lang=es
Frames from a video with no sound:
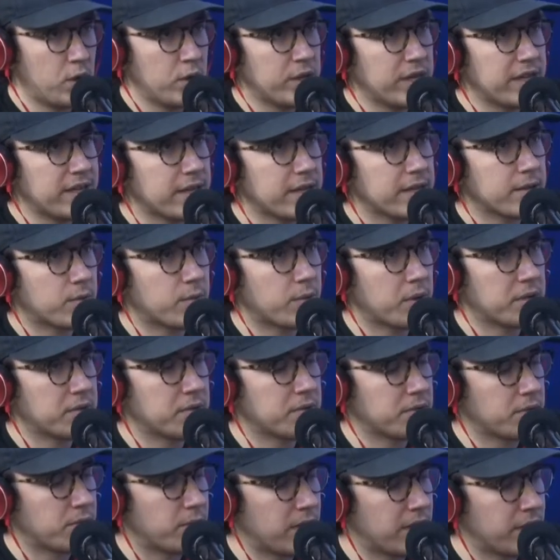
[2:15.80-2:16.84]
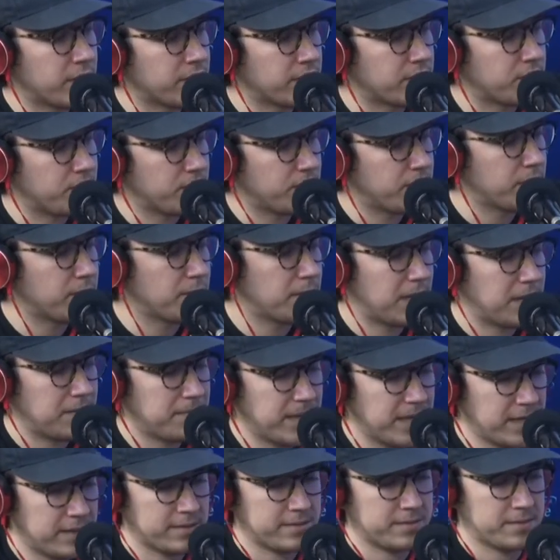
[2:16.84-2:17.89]
dije mm. cuando, cuando estuvo
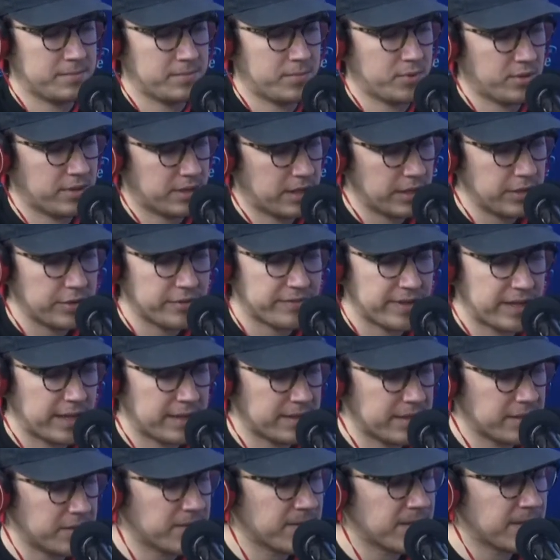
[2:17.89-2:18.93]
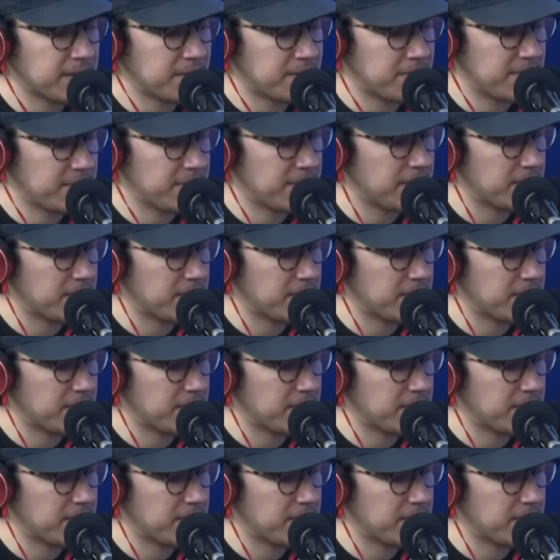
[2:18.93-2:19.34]
Valverde, porque los fanáticos de,